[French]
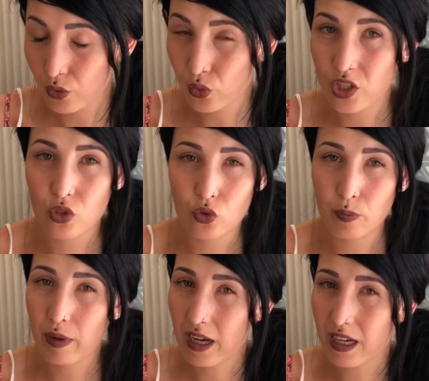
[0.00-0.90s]
Donc j'y suis
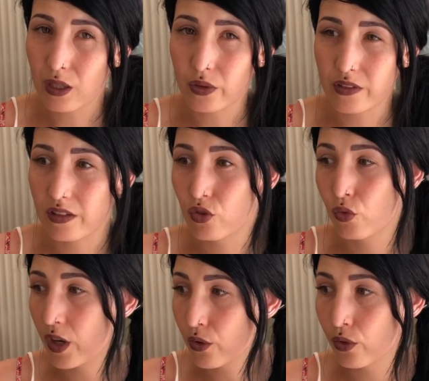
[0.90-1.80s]
pas allée aussi
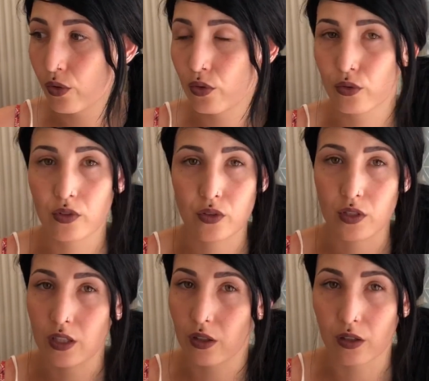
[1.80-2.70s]
joyeuse,
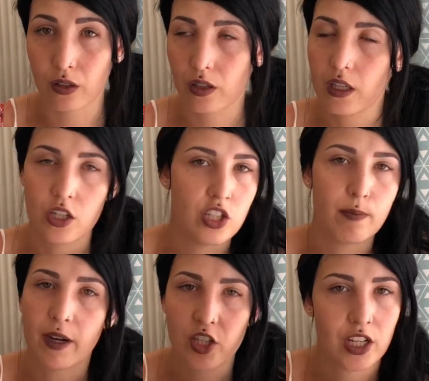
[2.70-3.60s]
aussi... Euh, je dis
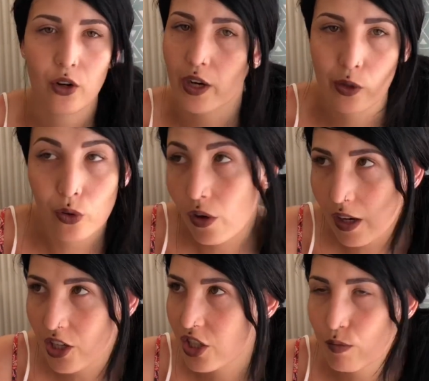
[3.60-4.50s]
pas que j'y allais en rigolant
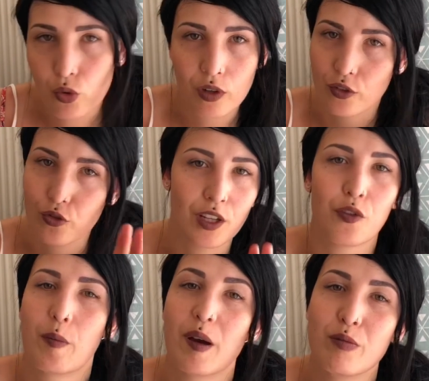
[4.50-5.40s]
à la chimio, hein, enfin je veux dire
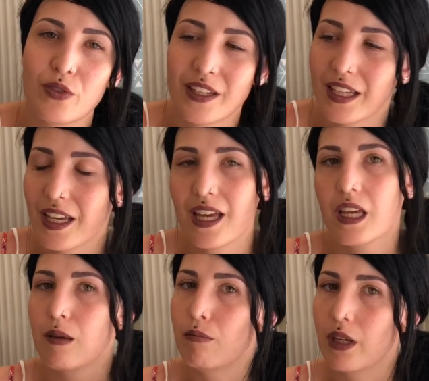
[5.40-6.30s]
faut pas abuser.
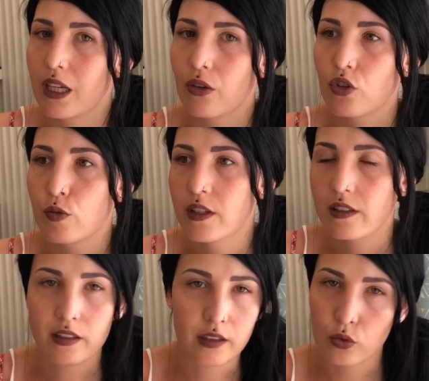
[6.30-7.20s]
Mais euh, je me
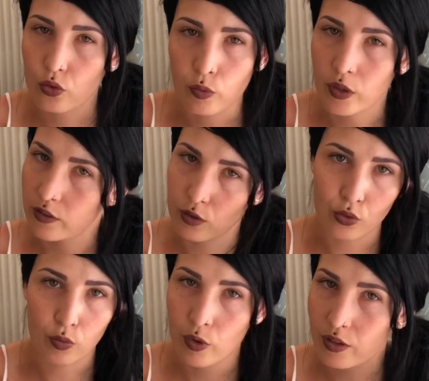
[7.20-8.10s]
disais c'est une de moins, c'est une
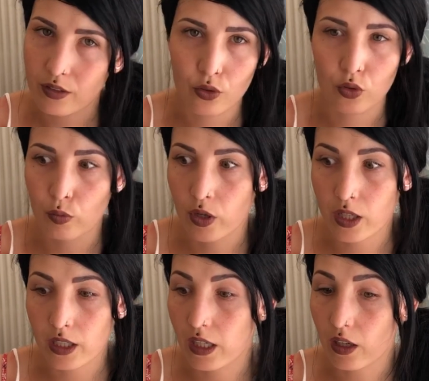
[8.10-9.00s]
de moins, c'est une de
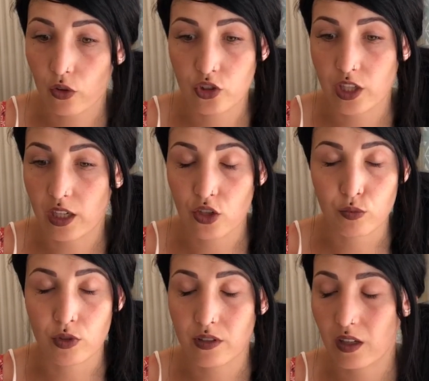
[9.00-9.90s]
moins. Et là quand j'y allais je
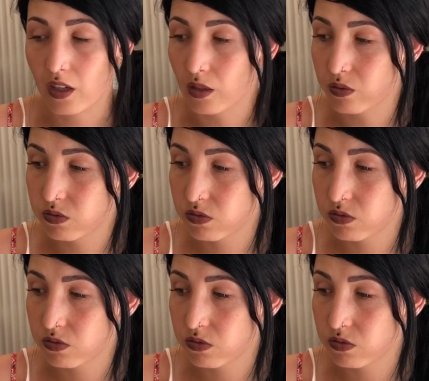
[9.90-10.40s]
me disais euh,